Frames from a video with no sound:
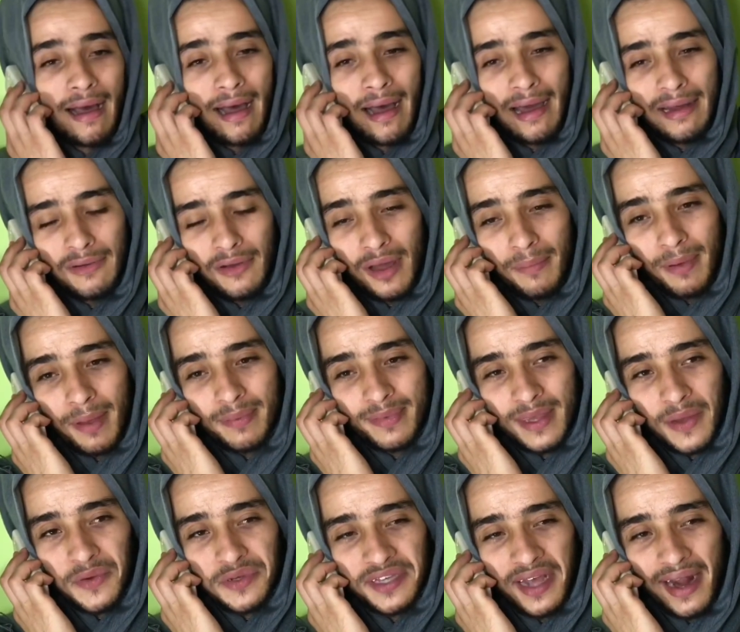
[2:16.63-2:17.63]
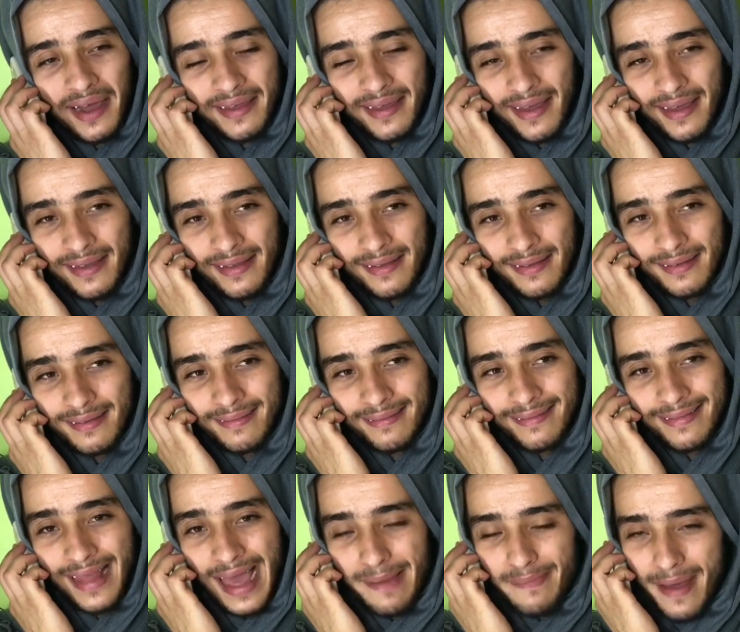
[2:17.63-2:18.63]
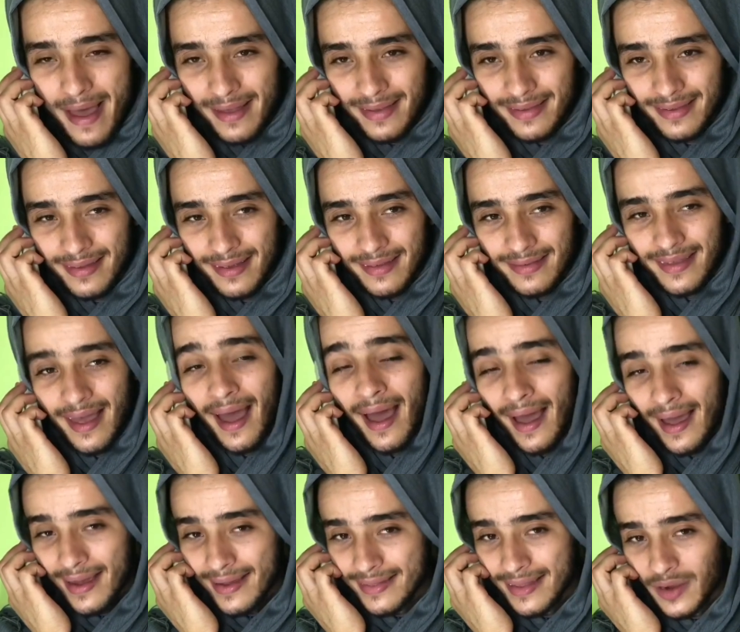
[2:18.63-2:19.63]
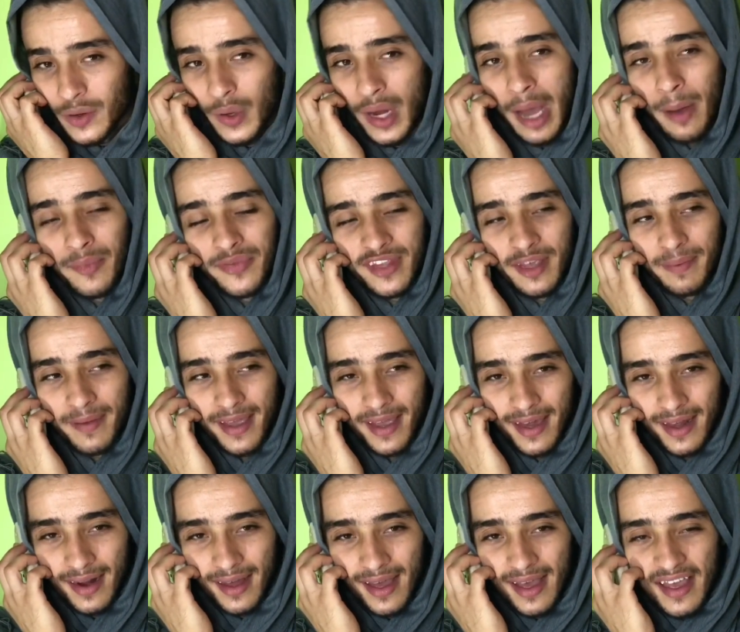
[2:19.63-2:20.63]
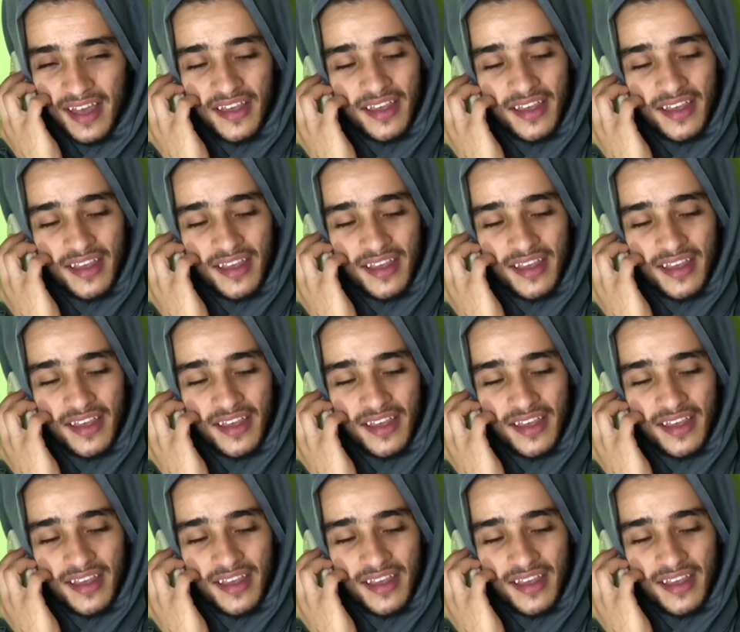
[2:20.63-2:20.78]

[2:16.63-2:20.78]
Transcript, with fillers: الو حبيبتي واش راكي لاباس صحة عيدك كل عام وانتي بخير